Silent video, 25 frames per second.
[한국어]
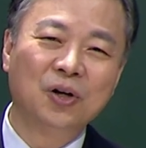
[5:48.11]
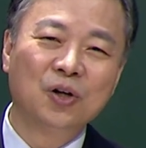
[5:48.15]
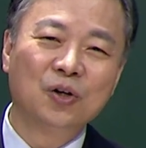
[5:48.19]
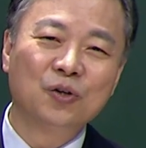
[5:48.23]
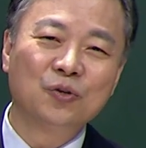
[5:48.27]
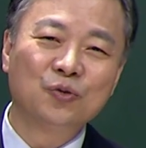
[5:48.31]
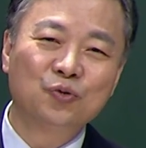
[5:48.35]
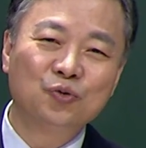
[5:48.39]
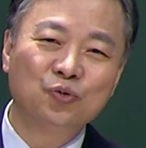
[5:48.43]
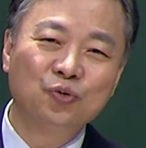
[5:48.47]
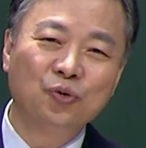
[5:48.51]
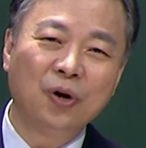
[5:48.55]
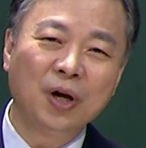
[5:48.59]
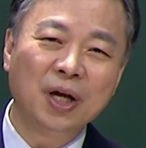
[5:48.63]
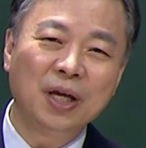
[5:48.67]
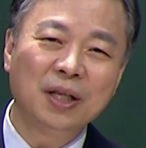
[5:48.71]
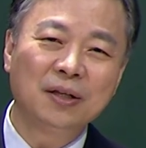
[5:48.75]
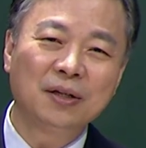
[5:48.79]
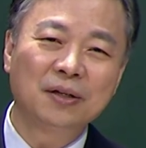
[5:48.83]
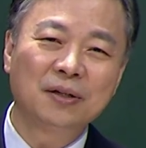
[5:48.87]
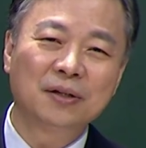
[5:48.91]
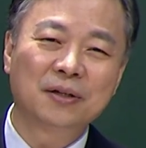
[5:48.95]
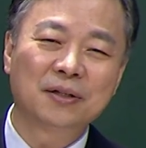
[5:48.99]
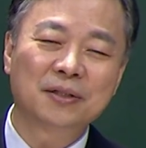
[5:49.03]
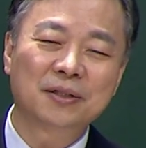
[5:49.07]
누워
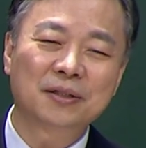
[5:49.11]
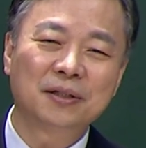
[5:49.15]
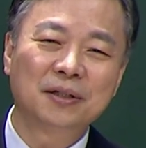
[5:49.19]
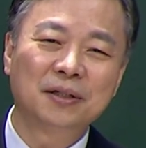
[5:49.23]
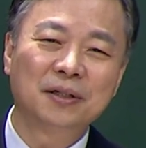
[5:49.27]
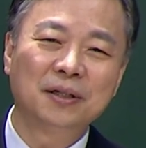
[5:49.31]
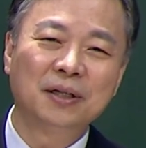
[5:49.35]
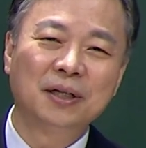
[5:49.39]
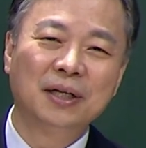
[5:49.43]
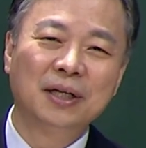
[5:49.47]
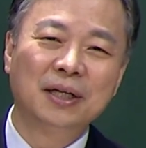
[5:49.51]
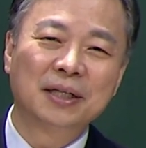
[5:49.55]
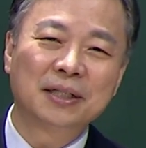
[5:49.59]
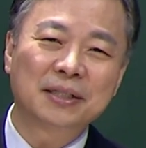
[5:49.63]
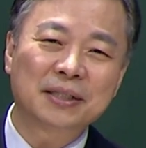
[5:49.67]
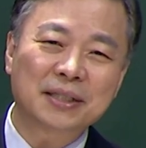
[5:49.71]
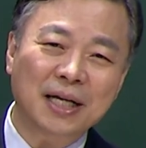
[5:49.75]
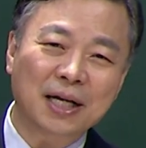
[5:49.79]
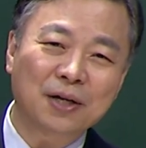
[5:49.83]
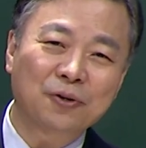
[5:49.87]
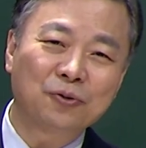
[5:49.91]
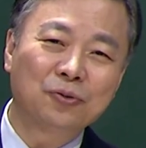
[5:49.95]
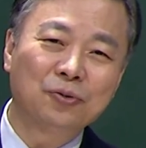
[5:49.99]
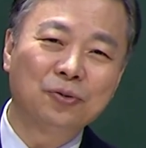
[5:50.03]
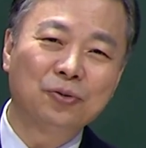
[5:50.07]
있는 것을
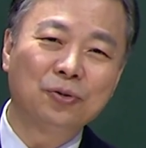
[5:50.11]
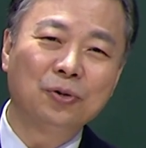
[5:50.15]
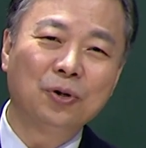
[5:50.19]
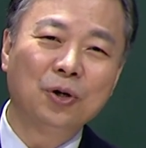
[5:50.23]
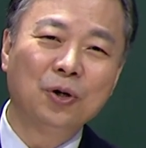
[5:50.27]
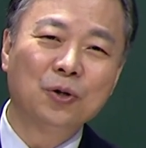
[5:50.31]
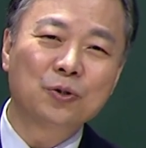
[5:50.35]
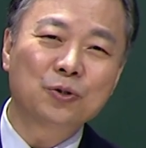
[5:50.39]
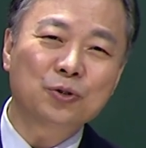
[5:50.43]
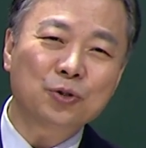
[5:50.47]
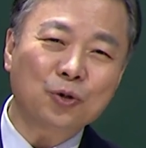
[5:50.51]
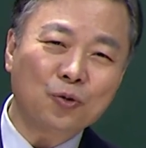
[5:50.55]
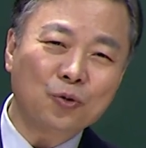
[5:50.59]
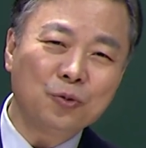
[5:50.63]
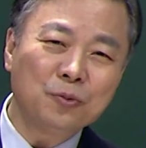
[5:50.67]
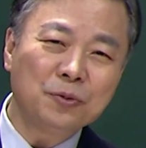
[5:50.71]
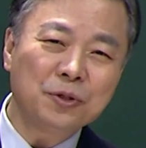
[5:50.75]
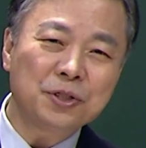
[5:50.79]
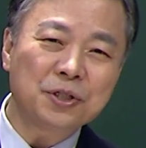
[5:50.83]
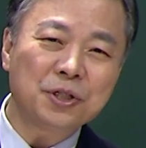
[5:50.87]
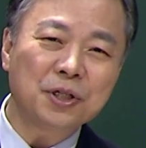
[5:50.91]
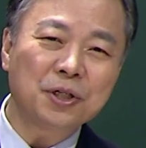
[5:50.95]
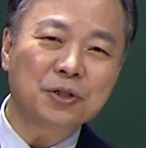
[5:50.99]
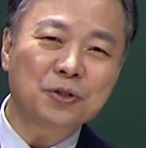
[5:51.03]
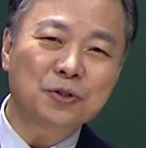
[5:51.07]
자꾸
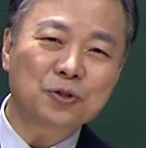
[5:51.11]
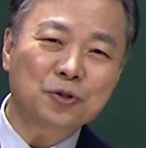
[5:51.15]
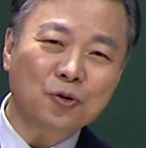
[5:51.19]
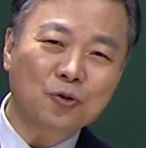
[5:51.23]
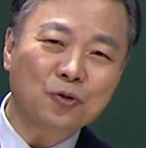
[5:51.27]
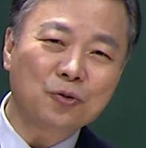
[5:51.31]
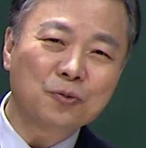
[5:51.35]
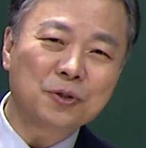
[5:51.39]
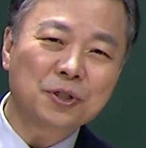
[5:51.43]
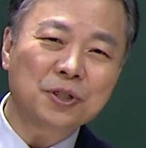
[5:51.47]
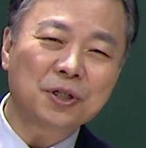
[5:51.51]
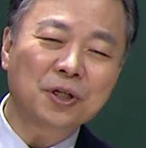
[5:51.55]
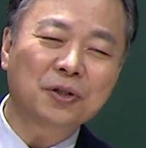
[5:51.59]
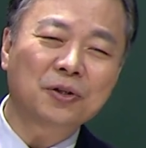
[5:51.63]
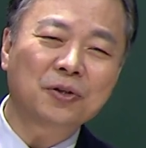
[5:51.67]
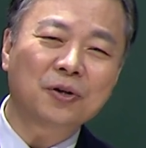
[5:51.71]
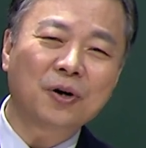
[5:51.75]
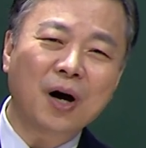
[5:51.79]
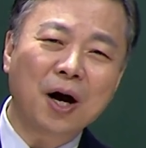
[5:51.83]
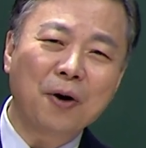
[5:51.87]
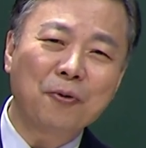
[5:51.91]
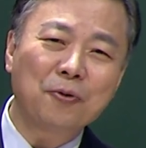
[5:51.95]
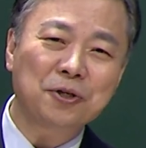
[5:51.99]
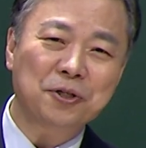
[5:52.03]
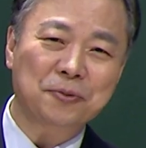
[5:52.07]
조금씩 조금씩 더
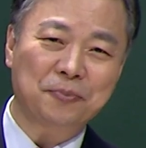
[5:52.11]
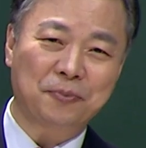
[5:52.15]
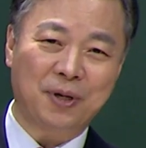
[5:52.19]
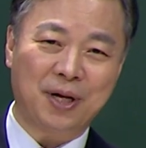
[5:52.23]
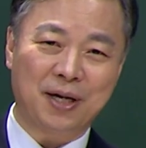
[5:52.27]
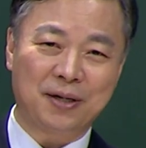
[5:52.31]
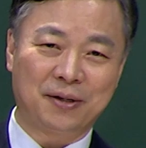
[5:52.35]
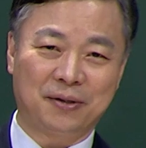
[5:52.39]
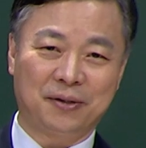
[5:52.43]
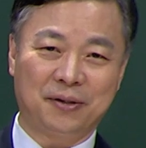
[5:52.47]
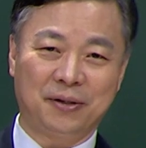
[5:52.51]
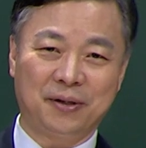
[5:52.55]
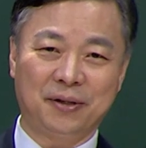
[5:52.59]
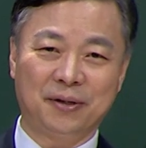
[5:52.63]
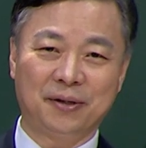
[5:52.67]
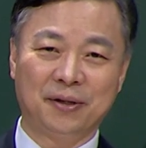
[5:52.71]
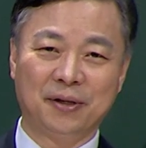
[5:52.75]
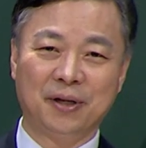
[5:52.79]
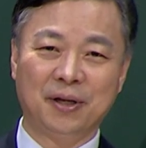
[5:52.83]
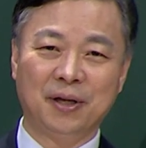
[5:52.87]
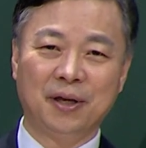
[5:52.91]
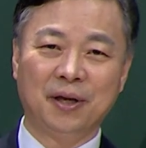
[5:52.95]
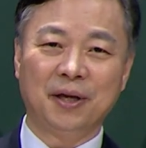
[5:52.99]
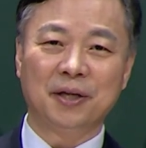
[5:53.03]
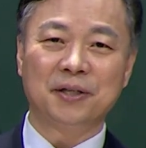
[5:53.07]
하고 싶어 하는 거예요.
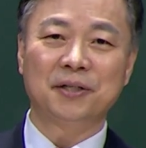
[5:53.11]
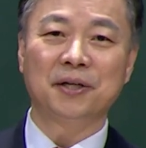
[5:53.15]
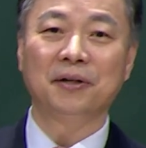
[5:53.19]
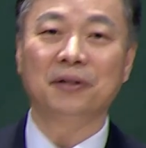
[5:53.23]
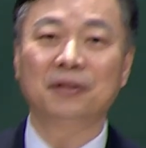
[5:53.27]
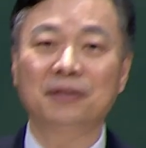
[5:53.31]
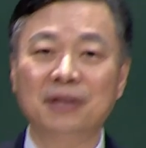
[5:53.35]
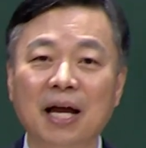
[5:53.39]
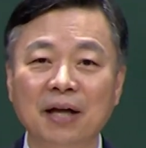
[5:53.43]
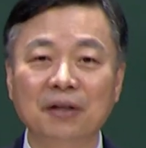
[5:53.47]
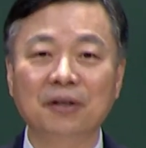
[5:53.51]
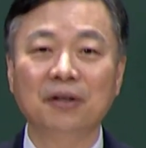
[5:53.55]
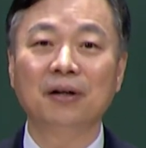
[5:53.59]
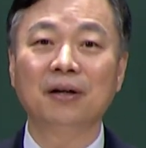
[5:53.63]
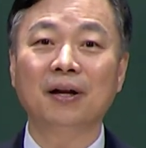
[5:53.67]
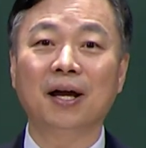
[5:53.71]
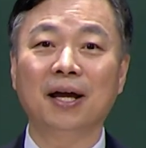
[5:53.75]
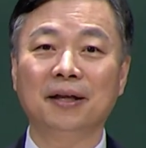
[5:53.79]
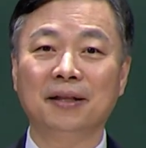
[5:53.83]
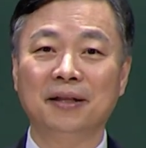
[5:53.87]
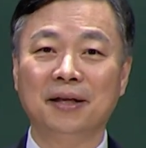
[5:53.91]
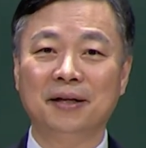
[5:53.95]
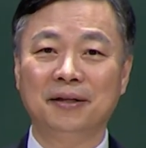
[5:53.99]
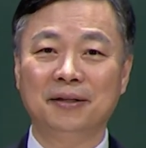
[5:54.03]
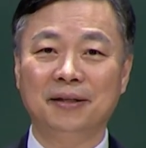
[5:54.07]
이제는 딱 일어나야
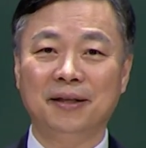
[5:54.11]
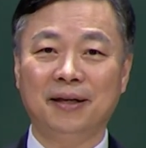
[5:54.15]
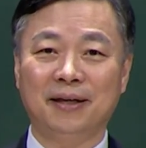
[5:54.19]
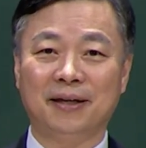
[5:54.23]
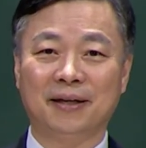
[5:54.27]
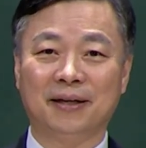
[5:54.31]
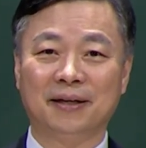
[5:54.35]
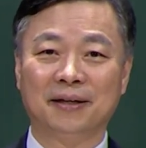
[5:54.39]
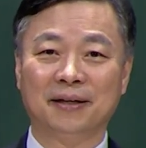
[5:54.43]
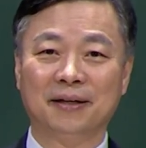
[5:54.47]
되는데